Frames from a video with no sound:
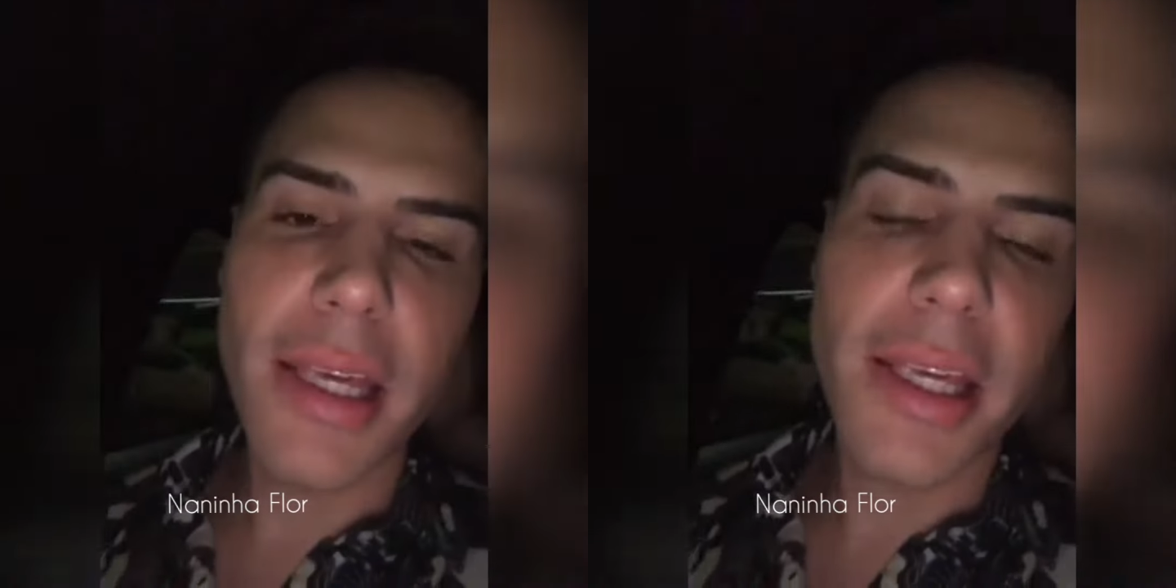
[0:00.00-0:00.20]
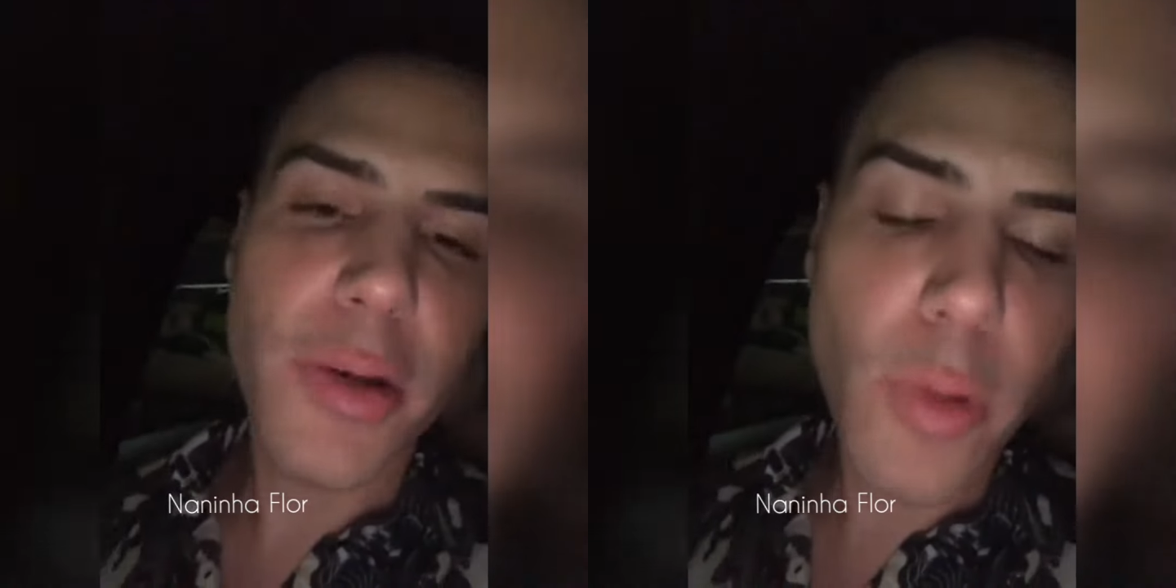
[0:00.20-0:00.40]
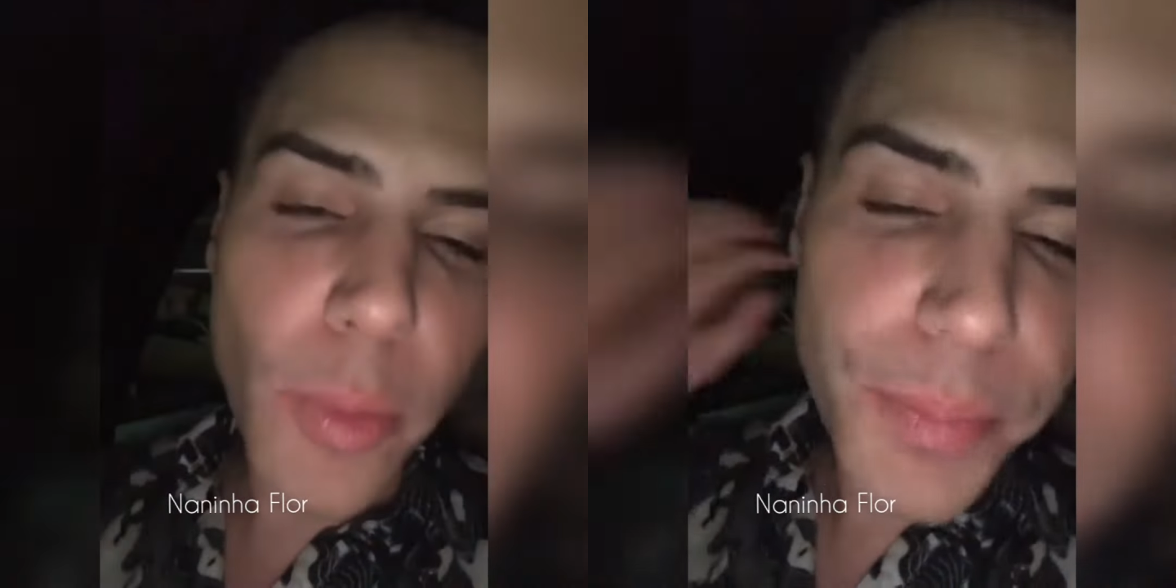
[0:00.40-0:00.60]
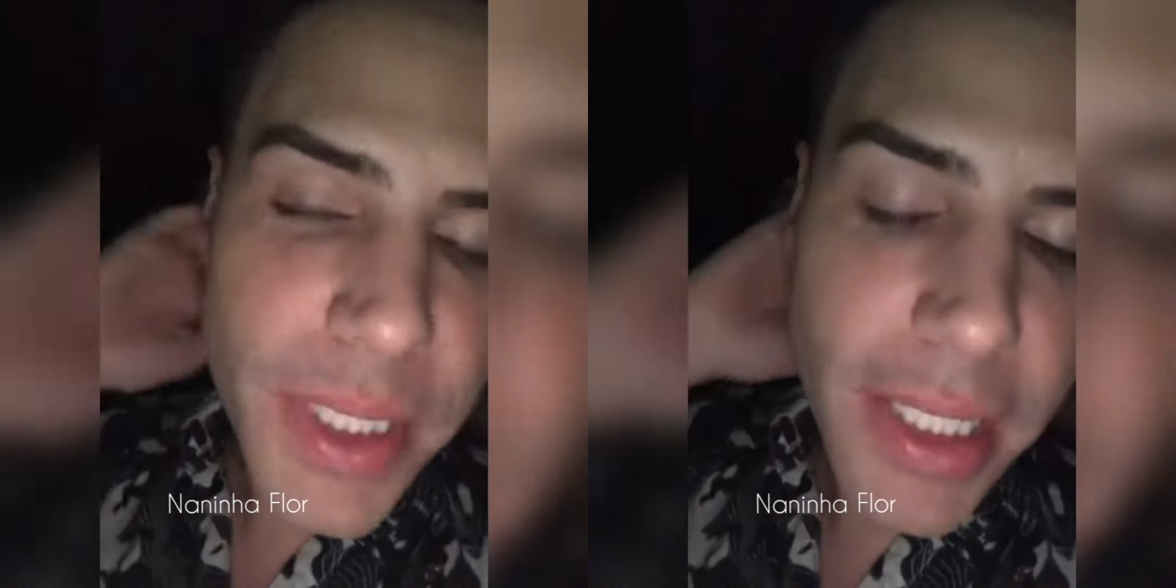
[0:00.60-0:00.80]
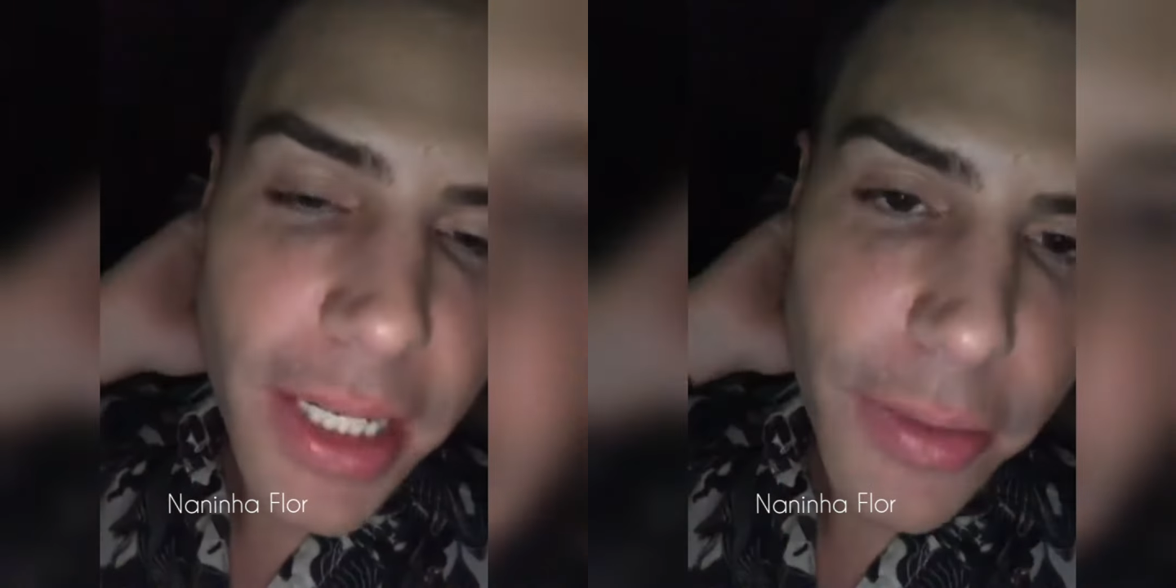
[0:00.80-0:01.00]
E como
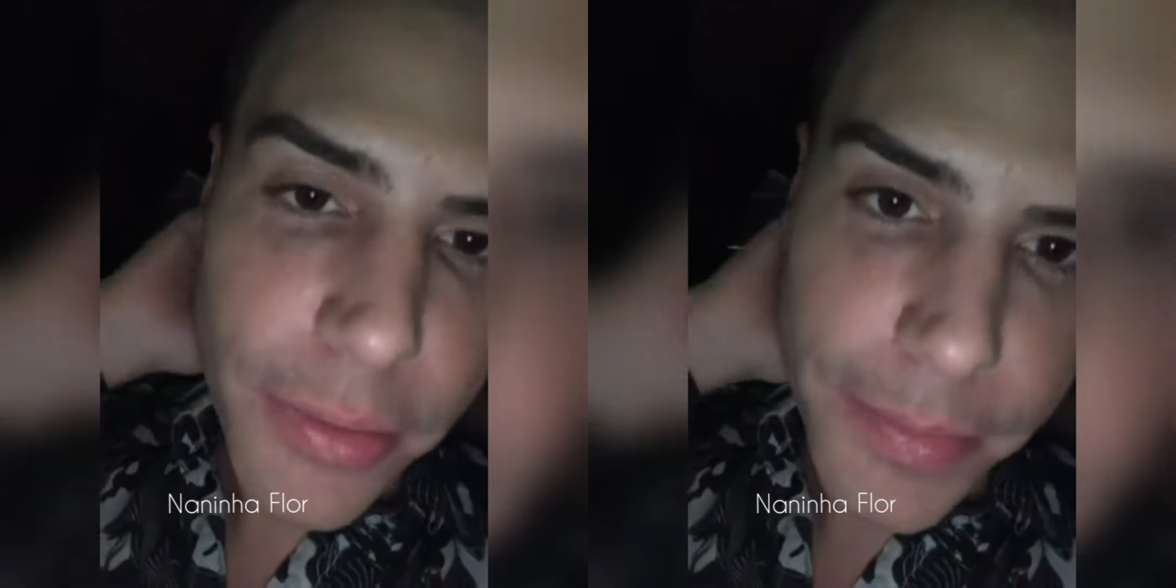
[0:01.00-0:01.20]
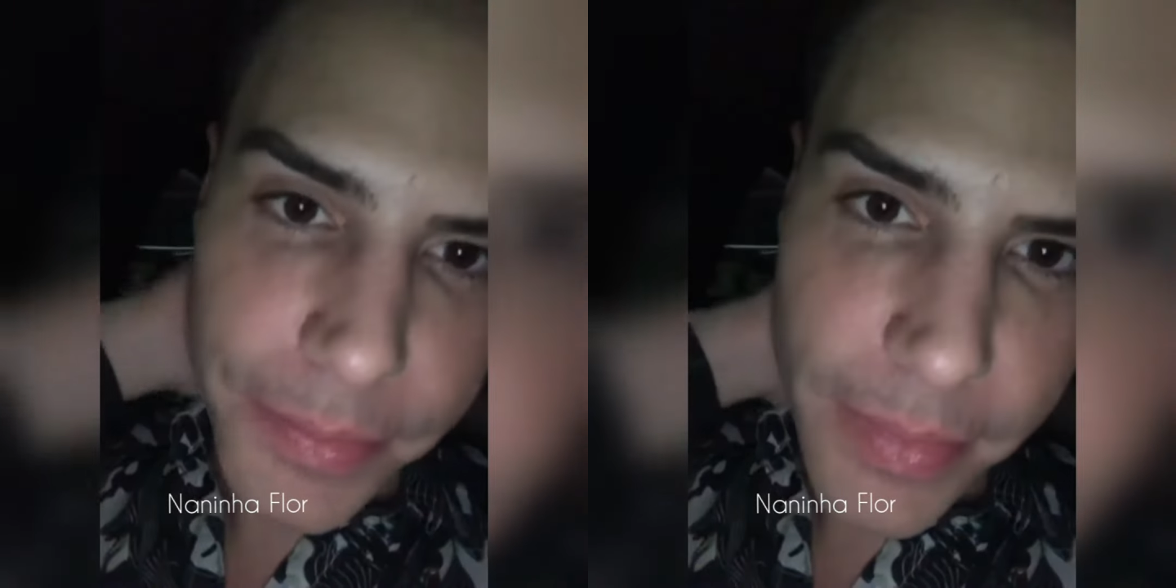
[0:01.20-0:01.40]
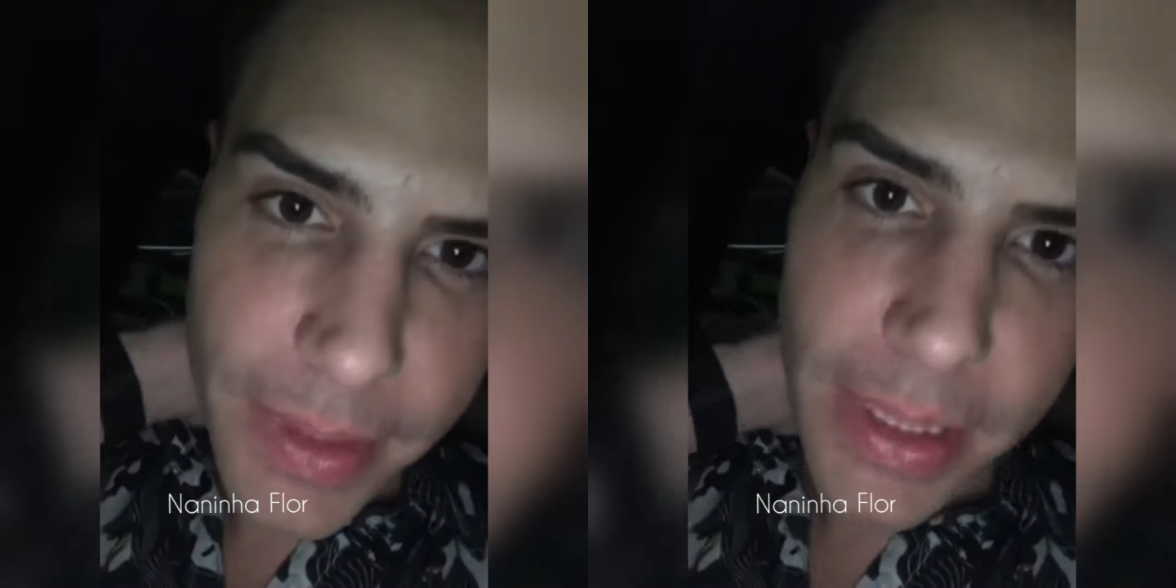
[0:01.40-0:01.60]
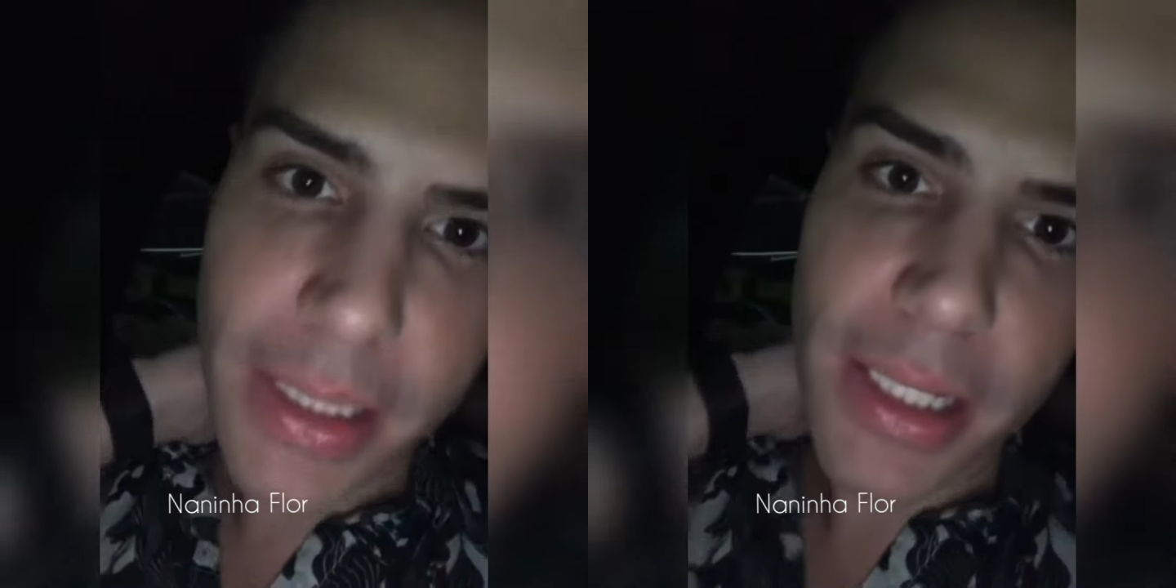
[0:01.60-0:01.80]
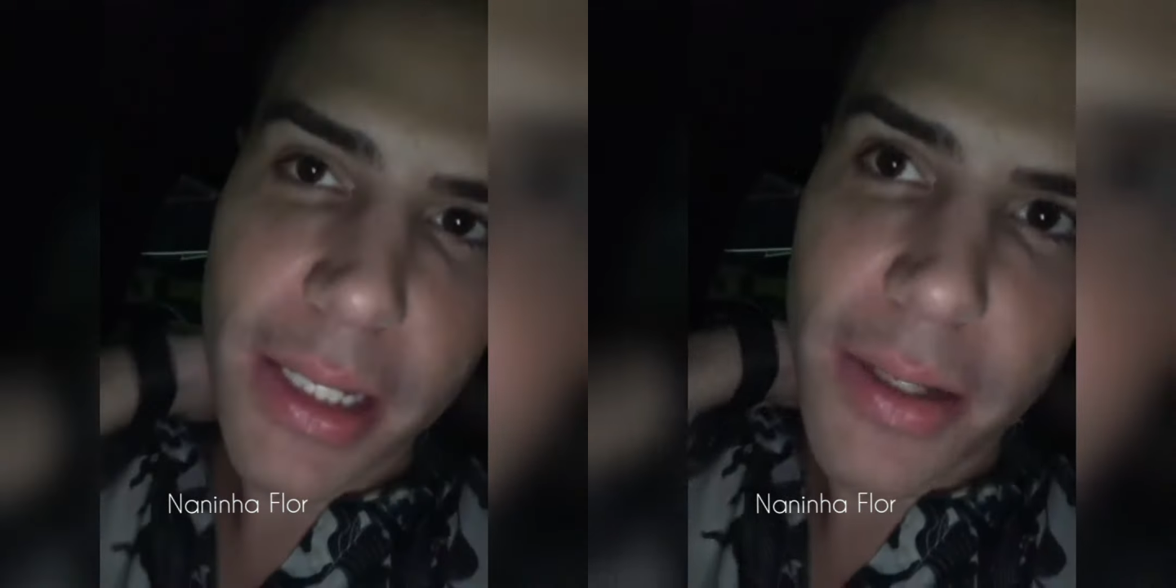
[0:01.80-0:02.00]
pisciano,
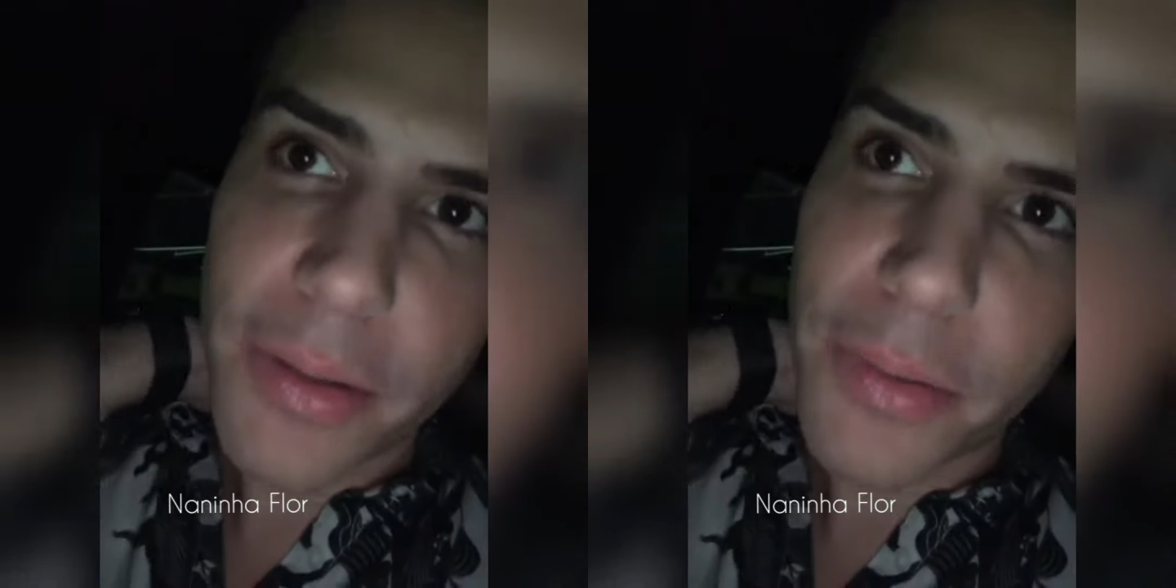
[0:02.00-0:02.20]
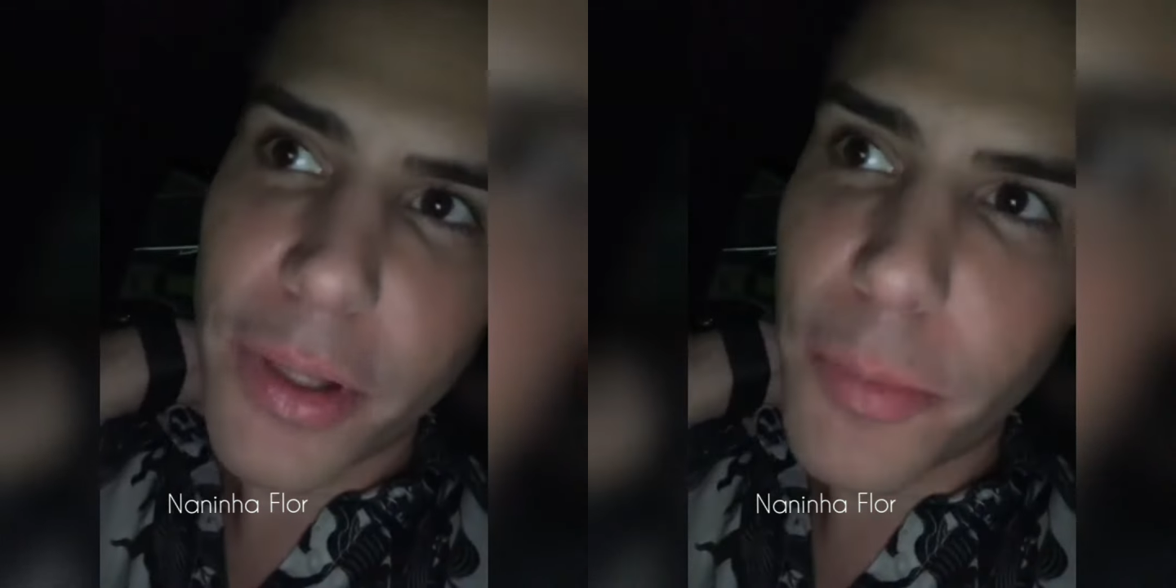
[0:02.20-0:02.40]
que